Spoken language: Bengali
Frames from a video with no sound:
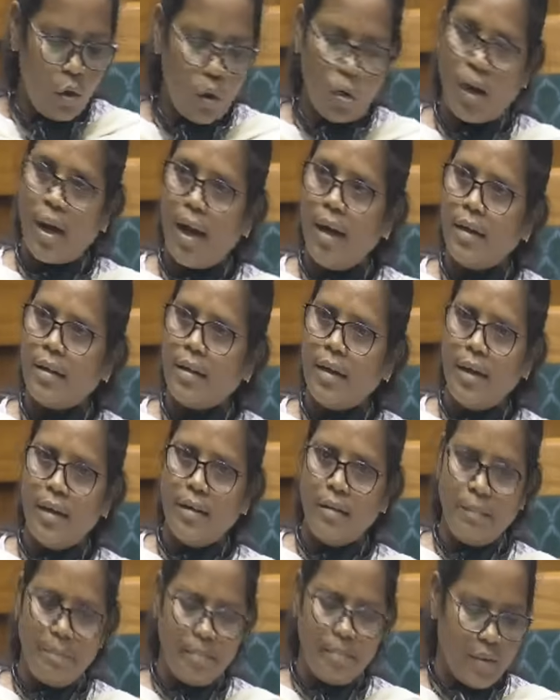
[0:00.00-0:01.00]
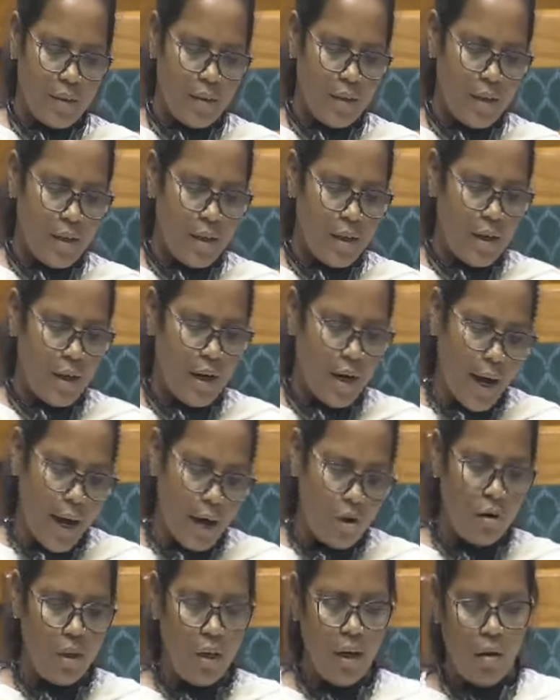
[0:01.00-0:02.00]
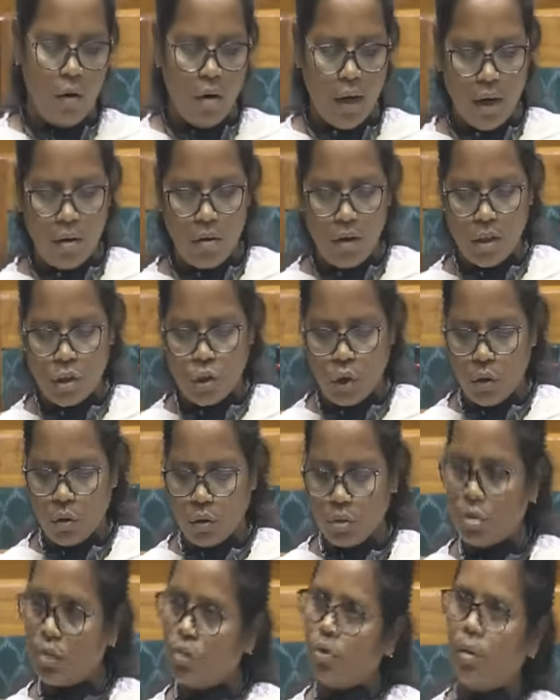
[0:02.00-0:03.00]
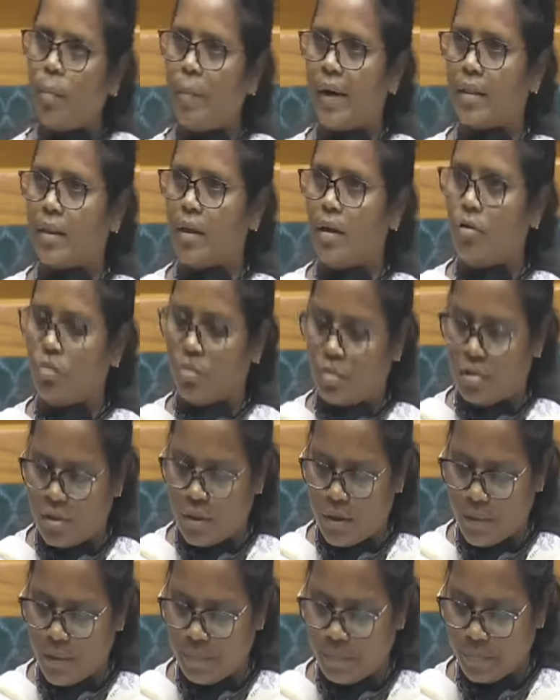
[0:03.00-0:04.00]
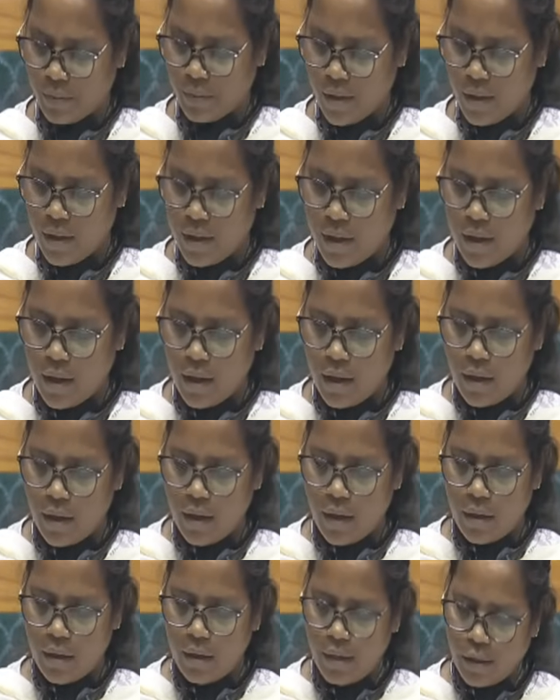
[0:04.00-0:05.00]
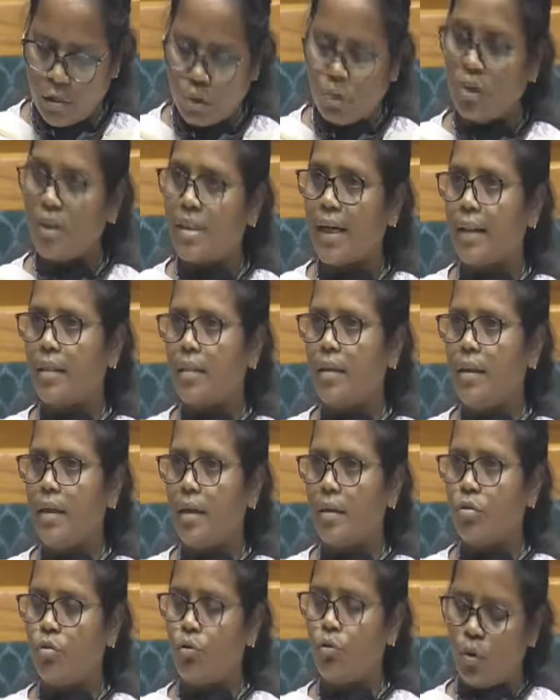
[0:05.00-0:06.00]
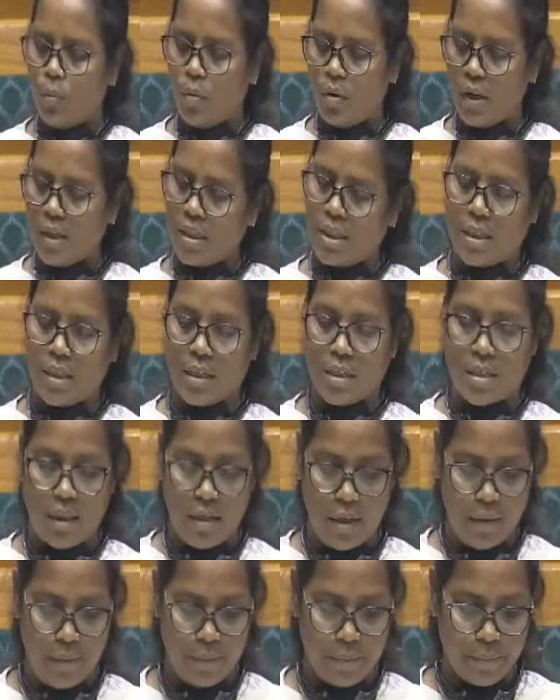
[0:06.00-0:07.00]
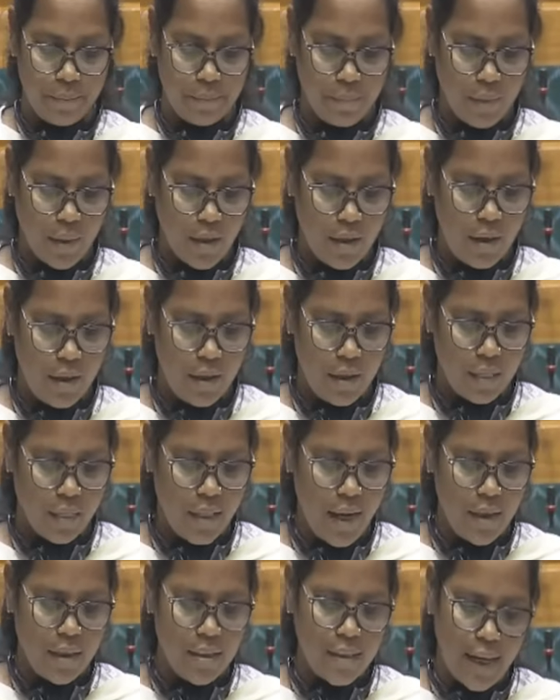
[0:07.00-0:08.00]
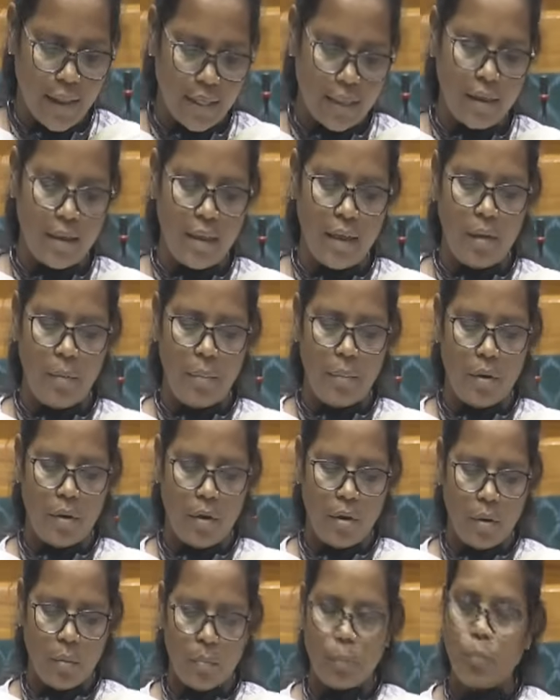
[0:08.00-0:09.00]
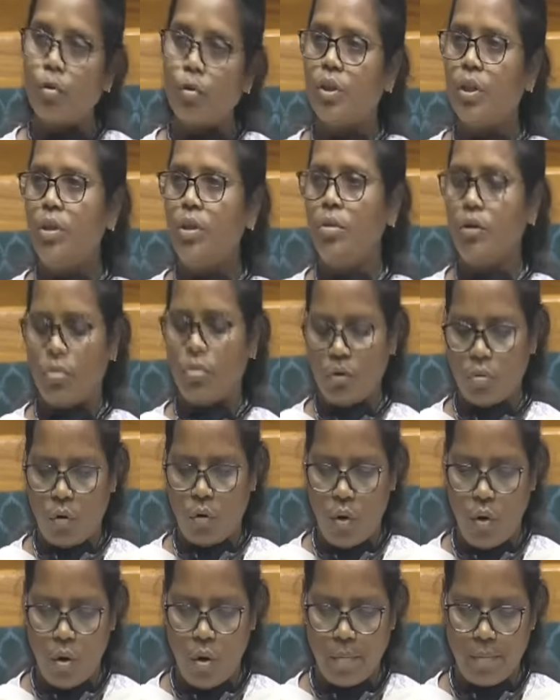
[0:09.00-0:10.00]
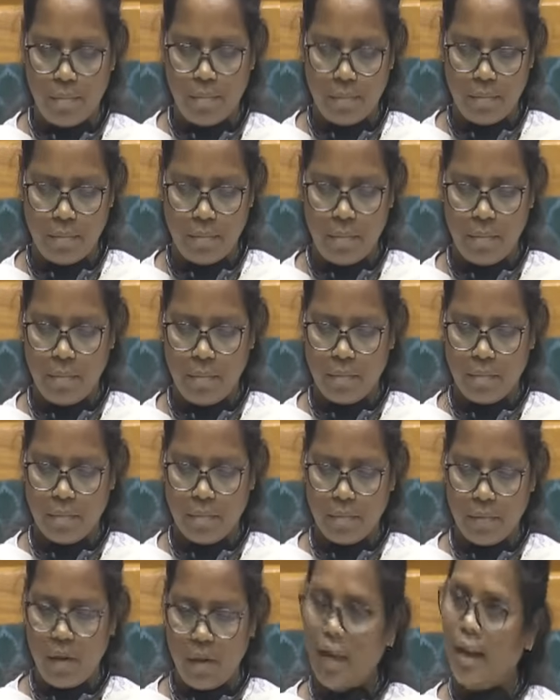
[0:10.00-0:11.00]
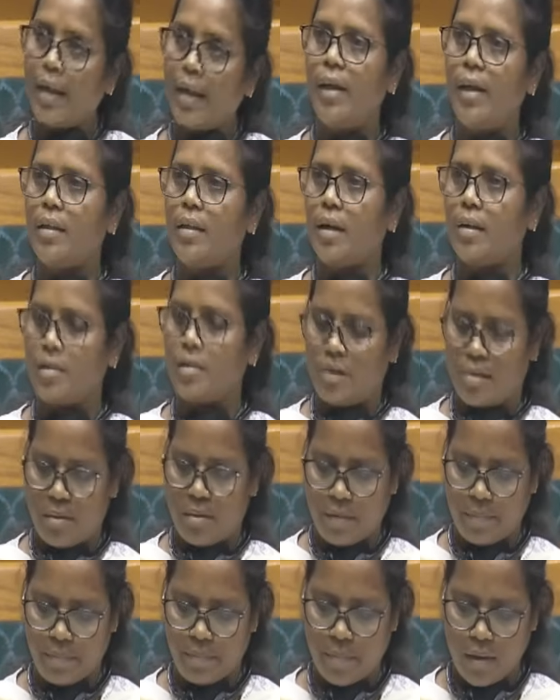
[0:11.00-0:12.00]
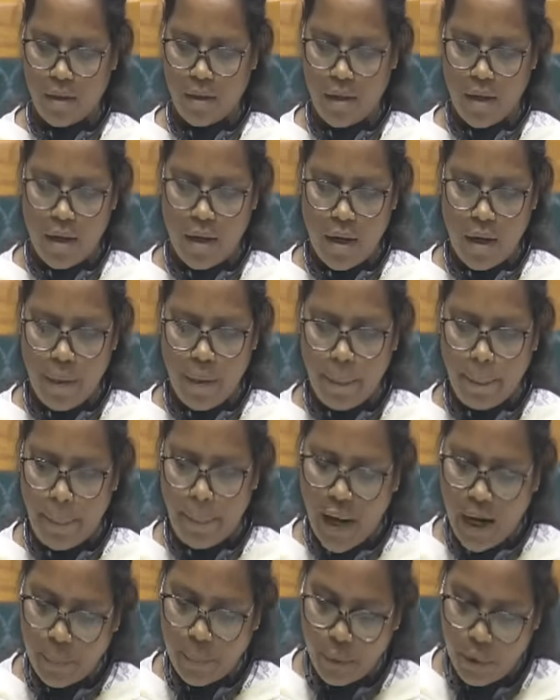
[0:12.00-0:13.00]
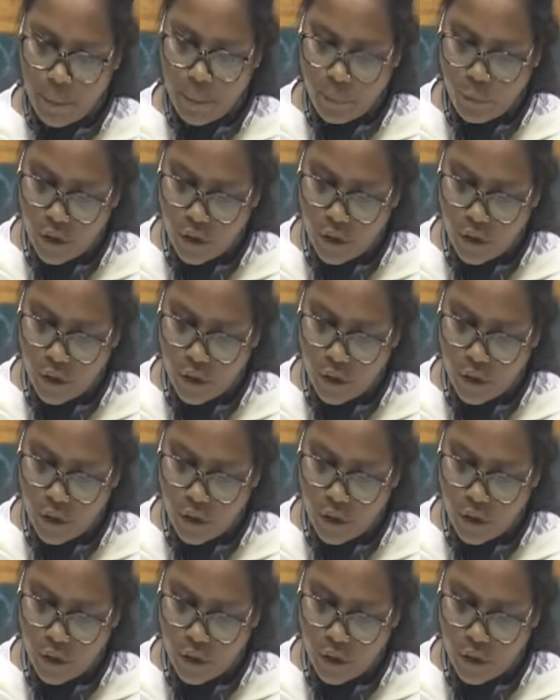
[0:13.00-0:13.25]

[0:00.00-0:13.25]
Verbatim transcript: লোকাল ট্রেন কারণে অকারণে যখন তখন বাতিল হচ্ছে নিত্য যাত্রীদের দুর্ভোগের শেষ নেই তাই যাত্রীদের প্রতিনিয়ত ক্ষোভ লেগেই থাকছে প্ল্যাটফর্মে